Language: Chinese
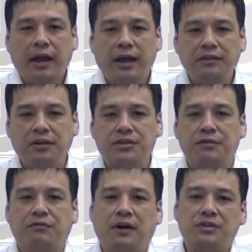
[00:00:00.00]

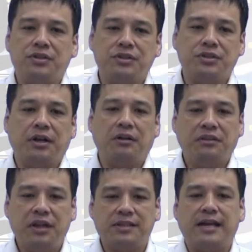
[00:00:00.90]
Henderson 方程式的
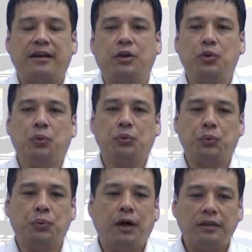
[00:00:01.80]
第三个用途。